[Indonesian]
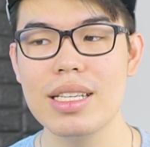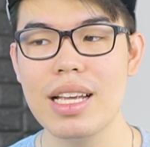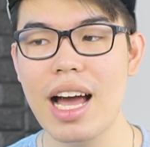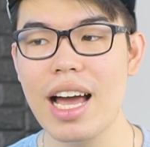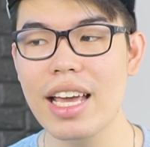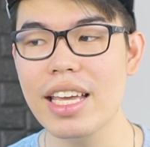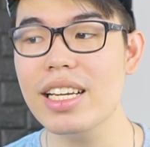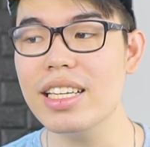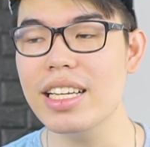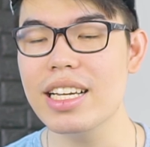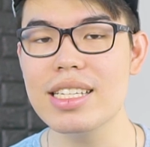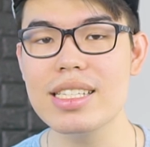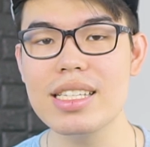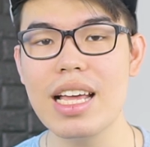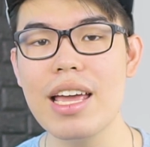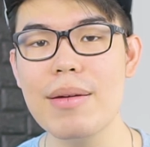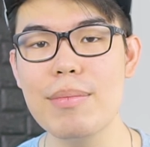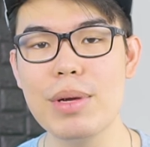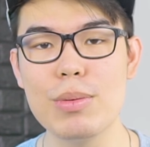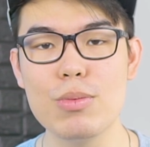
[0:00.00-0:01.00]
akhirnya
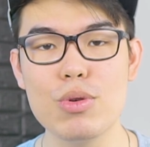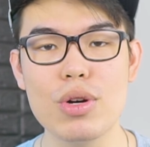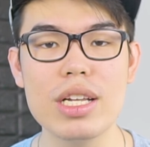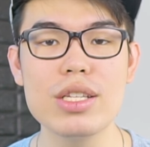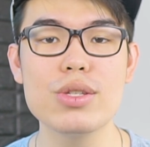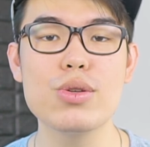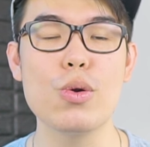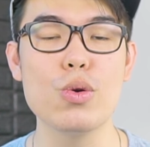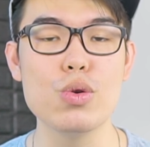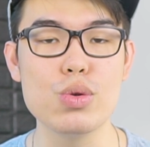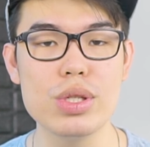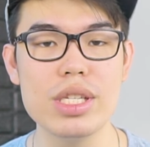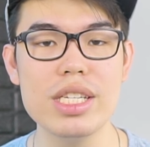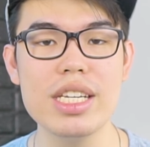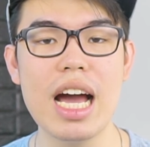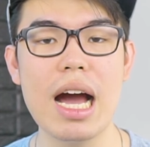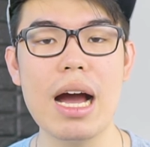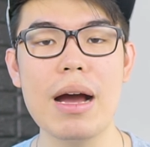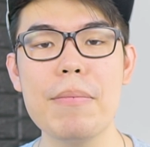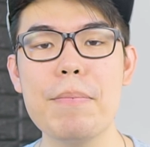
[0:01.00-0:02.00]
saya menemukan solusi
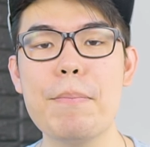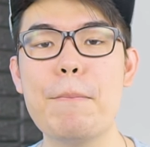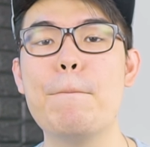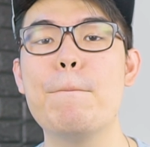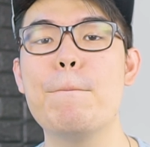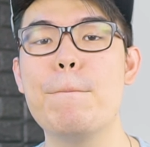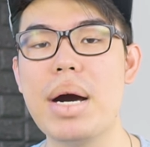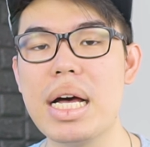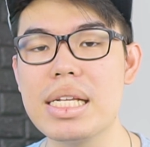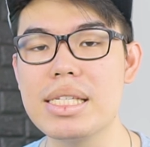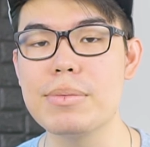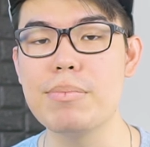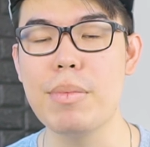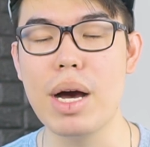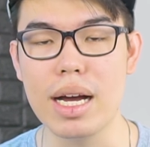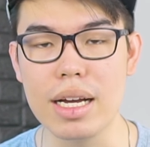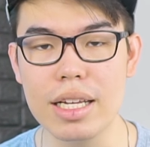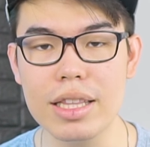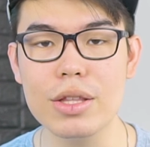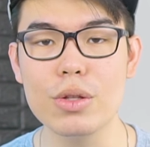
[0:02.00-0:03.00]
yang pas
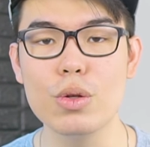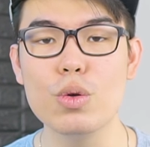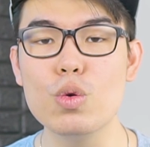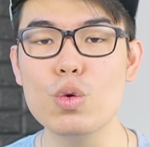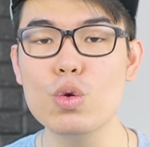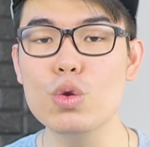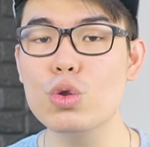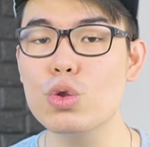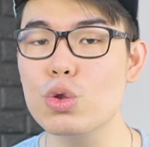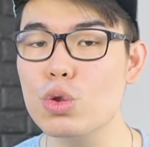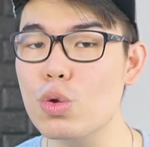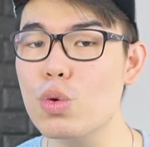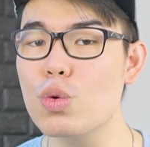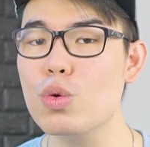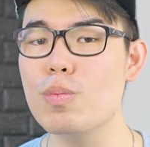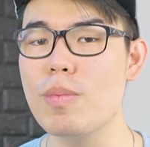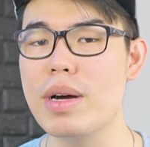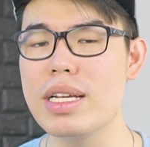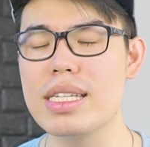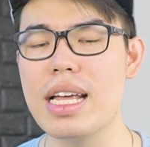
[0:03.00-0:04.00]
banget
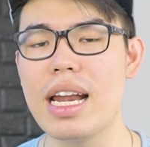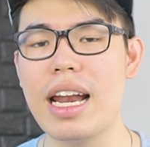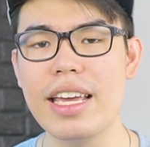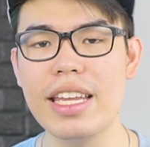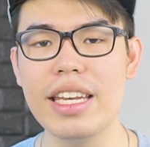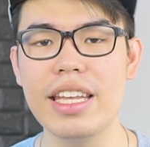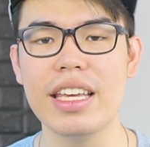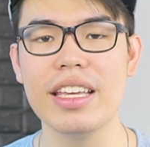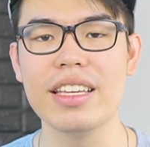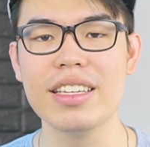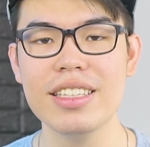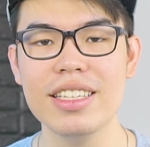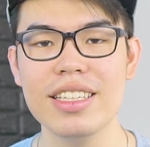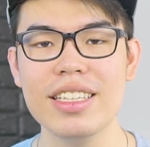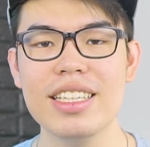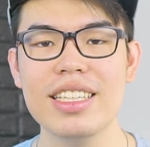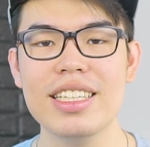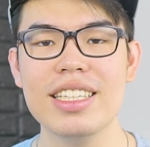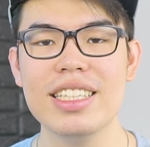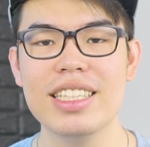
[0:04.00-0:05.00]
untuk masalah ini.
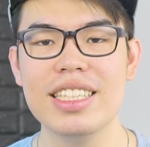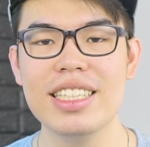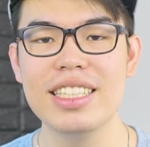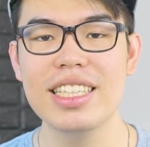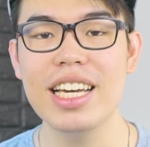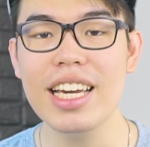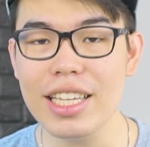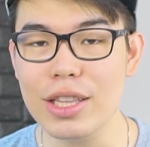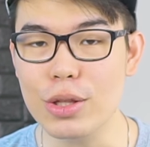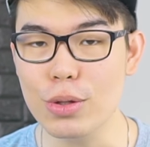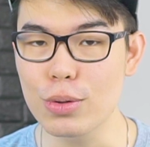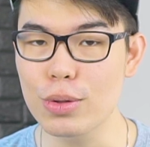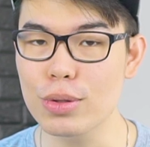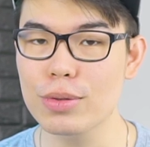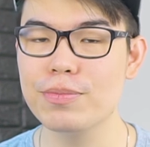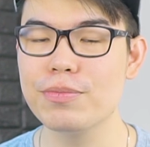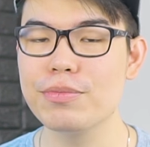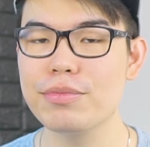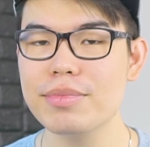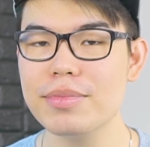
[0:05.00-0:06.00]
Yaitu
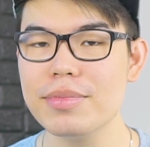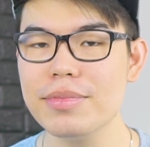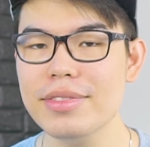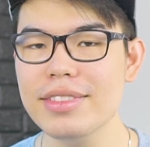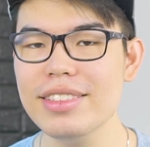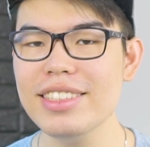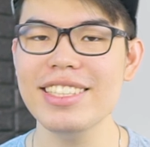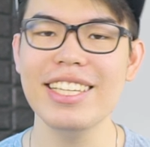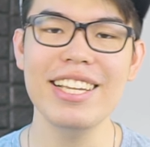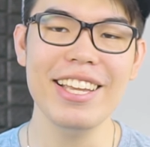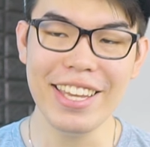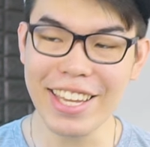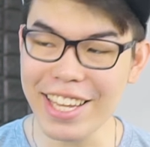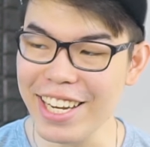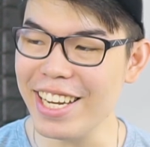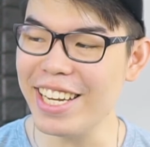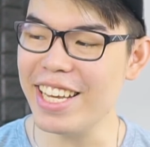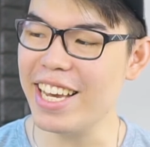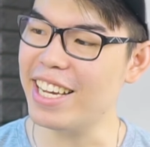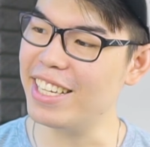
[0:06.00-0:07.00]

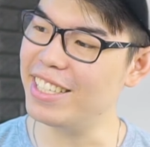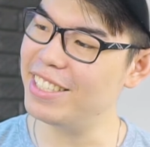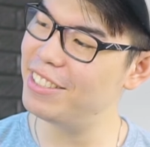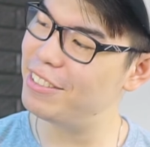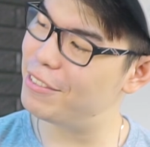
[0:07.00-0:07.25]
ini dia.